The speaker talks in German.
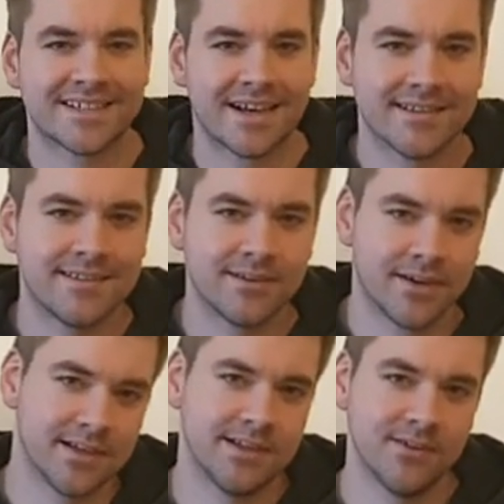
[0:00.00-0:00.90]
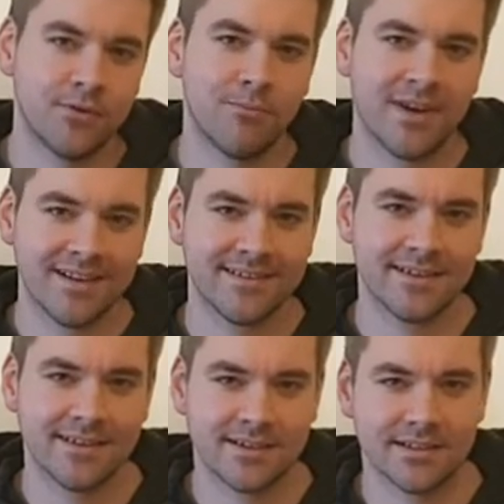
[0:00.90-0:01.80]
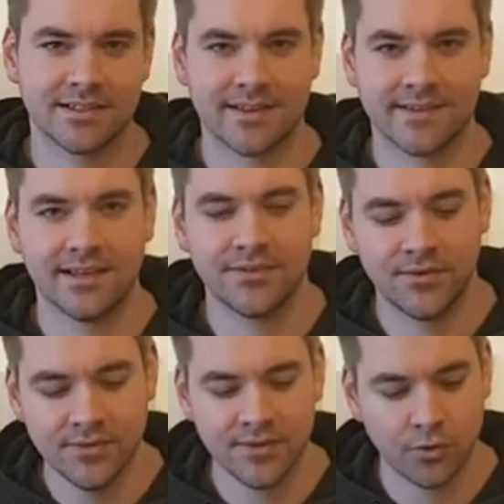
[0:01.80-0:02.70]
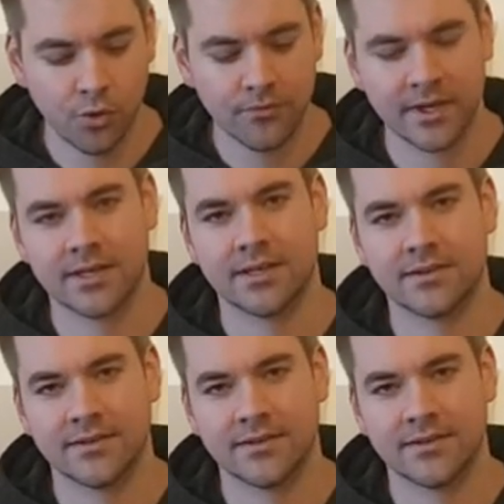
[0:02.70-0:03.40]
Da ist die Qualität vom Plastik tatsächlich viel, viel hochwertiger.